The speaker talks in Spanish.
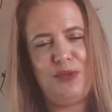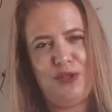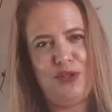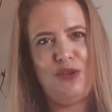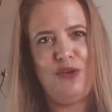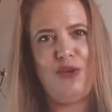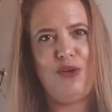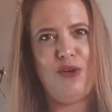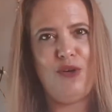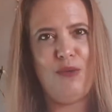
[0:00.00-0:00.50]

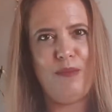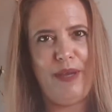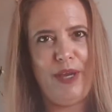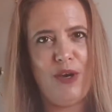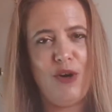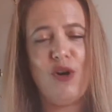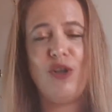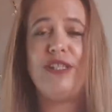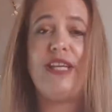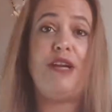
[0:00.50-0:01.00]
mucho
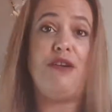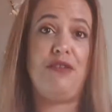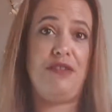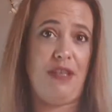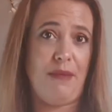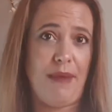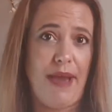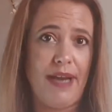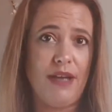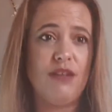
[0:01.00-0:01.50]
mejor, ya no es
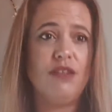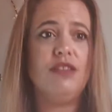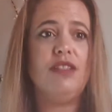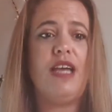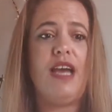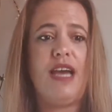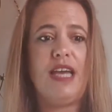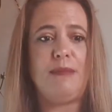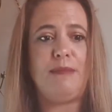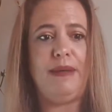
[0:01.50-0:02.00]
de mano,
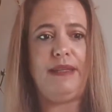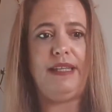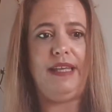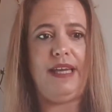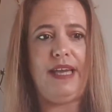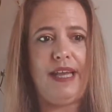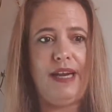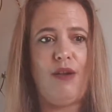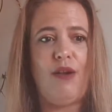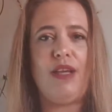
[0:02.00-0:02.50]
ya es para
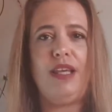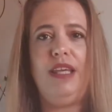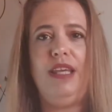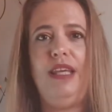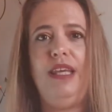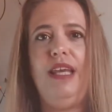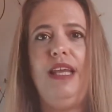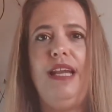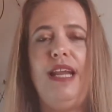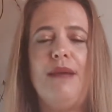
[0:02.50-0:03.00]
dejarlo
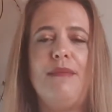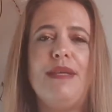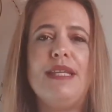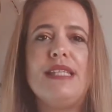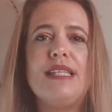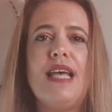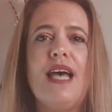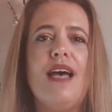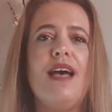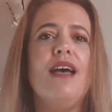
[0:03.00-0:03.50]
aquí en la
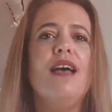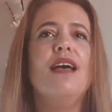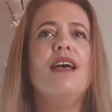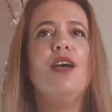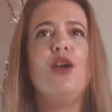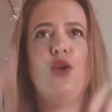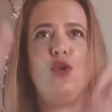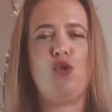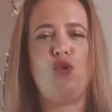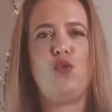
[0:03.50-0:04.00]
mesa,
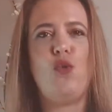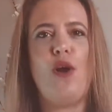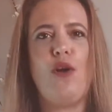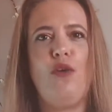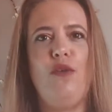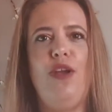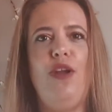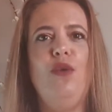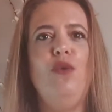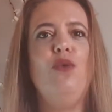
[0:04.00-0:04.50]
con su
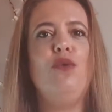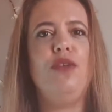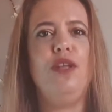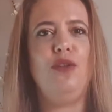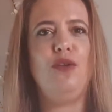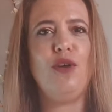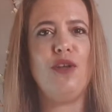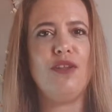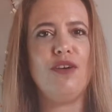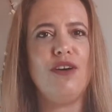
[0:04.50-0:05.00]
aro de luz y
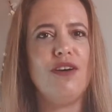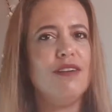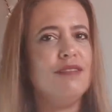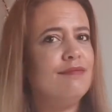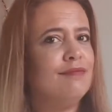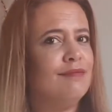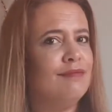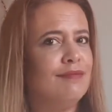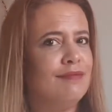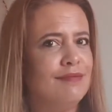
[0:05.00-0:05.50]
todo
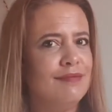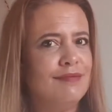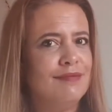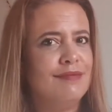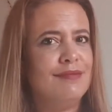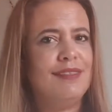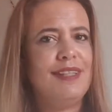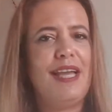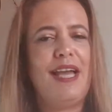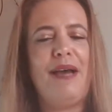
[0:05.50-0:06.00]

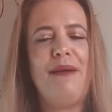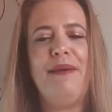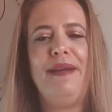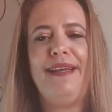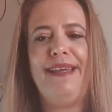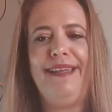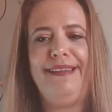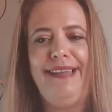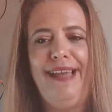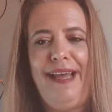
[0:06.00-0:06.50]
a
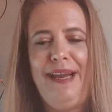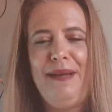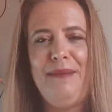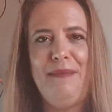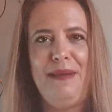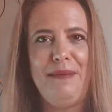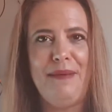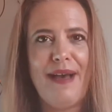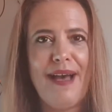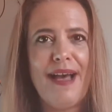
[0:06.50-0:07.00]
ver qué tal
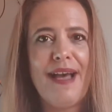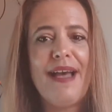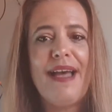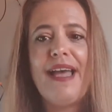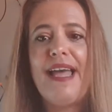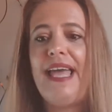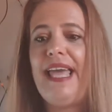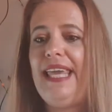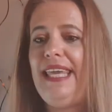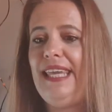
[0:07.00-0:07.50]
me va.
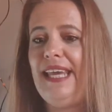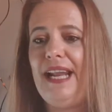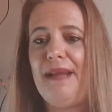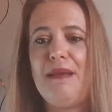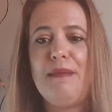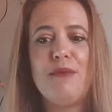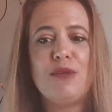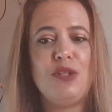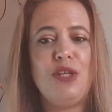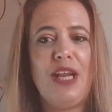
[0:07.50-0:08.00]
Y ahora
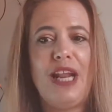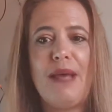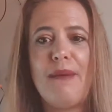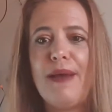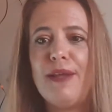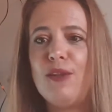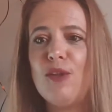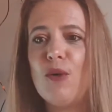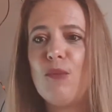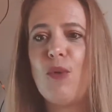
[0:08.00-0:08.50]
mismo estoy
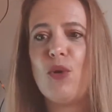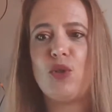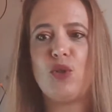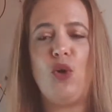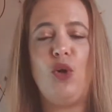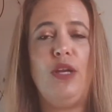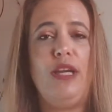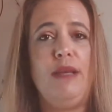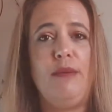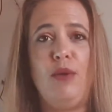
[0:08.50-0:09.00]
grabando pues
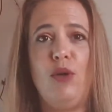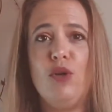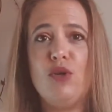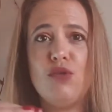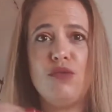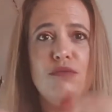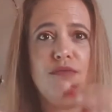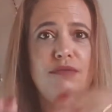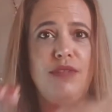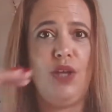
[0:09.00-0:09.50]
con
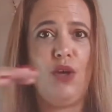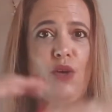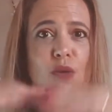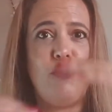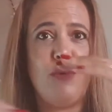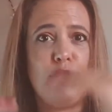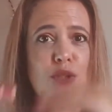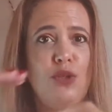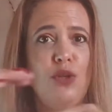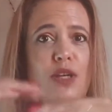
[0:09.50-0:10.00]
libros. Tengo
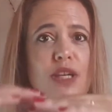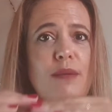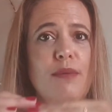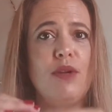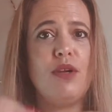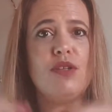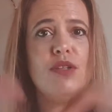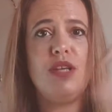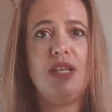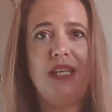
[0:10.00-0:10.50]
puestos
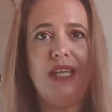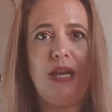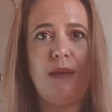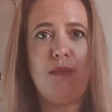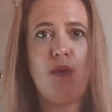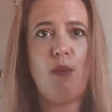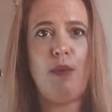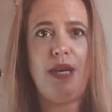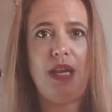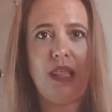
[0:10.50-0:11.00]
libros y el
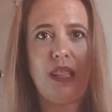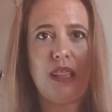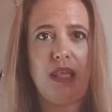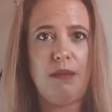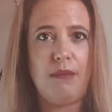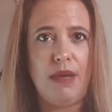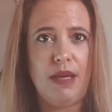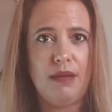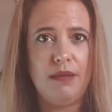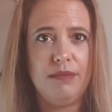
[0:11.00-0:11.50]
móvil
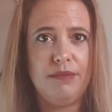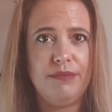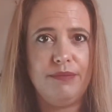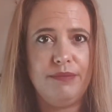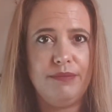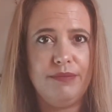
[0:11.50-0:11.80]
encima.